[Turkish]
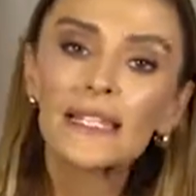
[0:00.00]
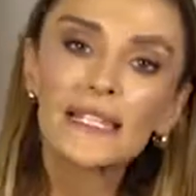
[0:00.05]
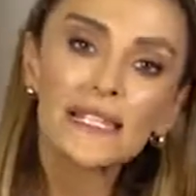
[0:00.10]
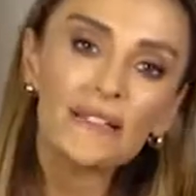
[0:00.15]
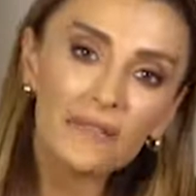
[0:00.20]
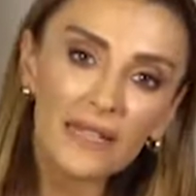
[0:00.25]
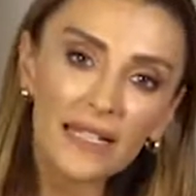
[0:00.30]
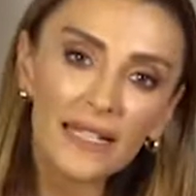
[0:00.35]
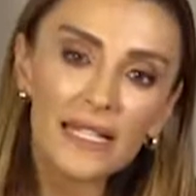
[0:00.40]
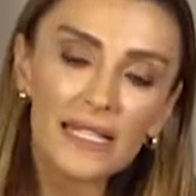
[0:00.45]

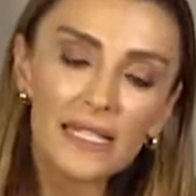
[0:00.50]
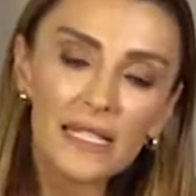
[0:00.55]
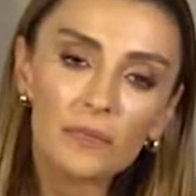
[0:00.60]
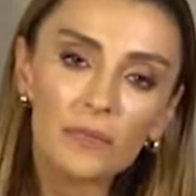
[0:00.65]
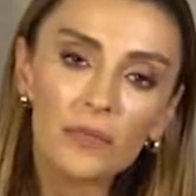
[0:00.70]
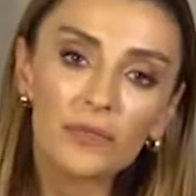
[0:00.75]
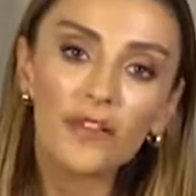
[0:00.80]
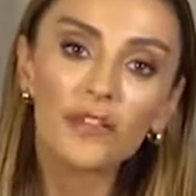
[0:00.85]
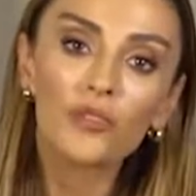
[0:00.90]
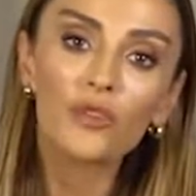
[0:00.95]
Sivri
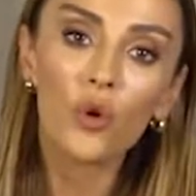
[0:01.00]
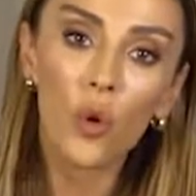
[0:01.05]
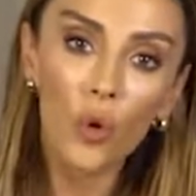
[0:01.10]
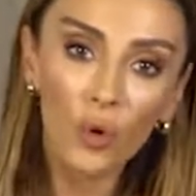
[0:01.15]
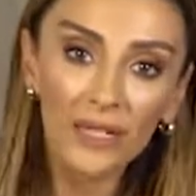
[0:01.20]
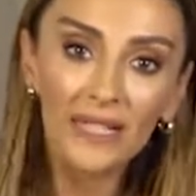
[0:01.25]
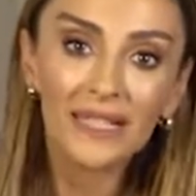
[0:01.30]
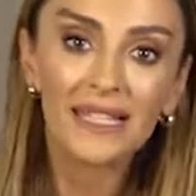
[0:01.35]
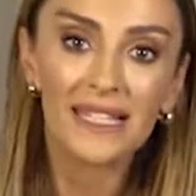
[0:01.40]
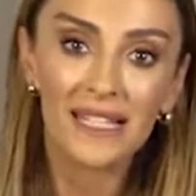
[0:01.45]
kesimli ve
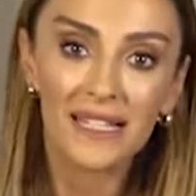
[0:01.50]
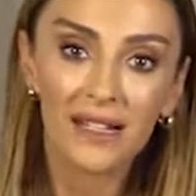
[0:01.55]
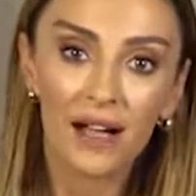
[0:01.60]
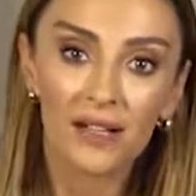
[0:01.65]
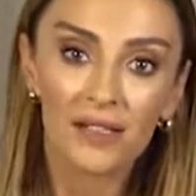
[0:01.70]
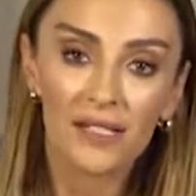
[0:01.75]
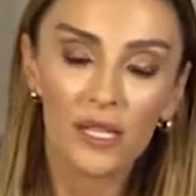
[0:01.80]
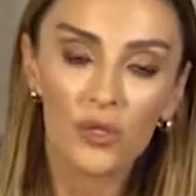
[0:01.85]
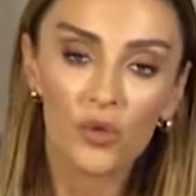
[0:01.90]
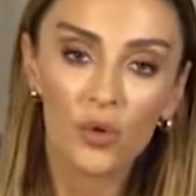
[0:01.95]
çok klasik
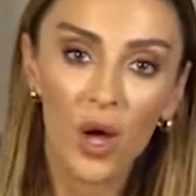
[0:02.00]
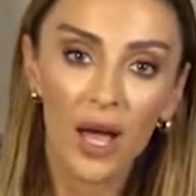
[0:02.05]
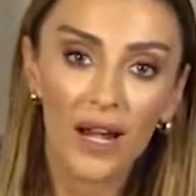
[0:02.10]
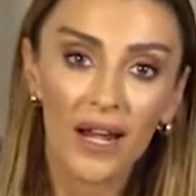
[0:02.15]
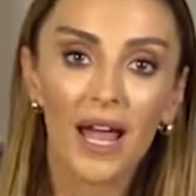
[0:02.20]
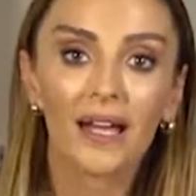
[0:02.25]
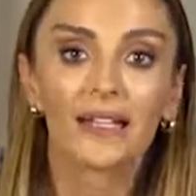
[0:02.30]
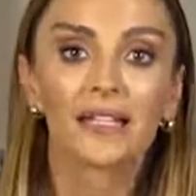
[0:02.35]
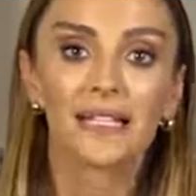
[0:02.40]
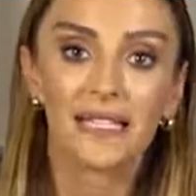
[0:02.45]

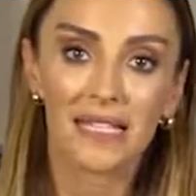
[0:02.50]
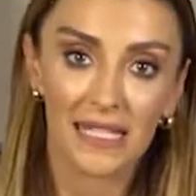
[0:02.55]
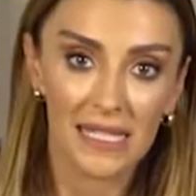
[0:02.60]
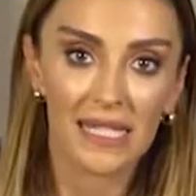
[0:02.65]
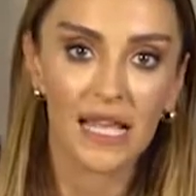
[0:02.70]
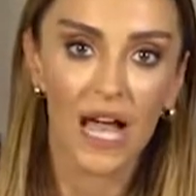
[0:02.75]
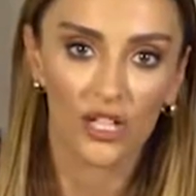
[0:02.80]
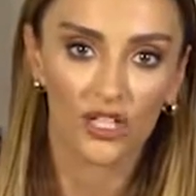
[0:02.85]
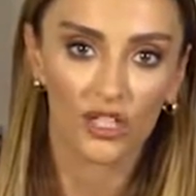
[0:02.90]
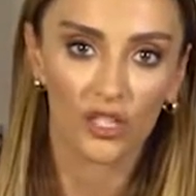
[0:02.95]
aksesuarlar da
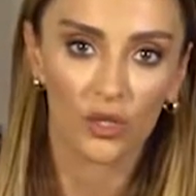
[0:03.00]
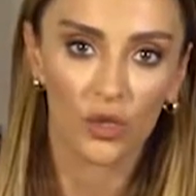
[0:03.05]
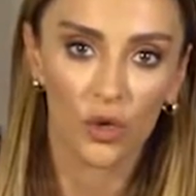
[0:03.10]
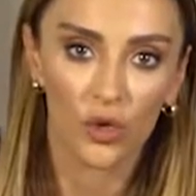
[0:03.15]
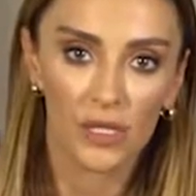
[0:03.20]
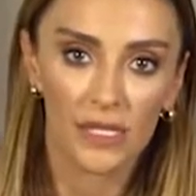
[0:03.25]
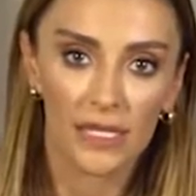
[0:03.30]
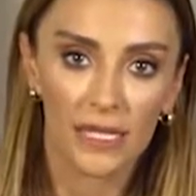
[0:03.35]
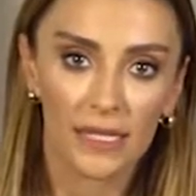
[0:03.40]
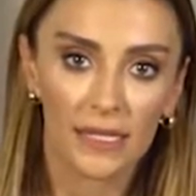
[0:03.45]
sizi yaşlı
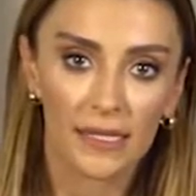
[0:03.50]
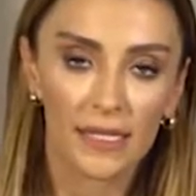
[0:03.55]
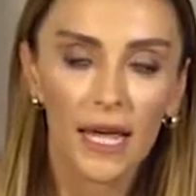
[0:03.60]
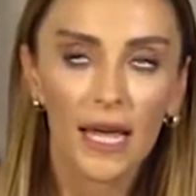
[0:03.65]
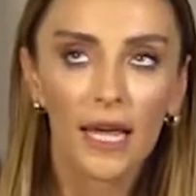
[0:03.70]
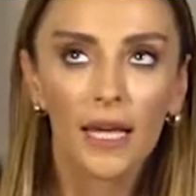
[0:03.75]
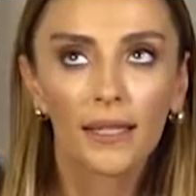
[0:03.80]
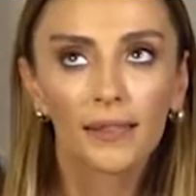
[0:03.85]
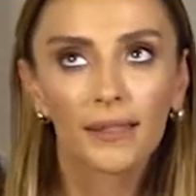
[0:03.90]
gösterir.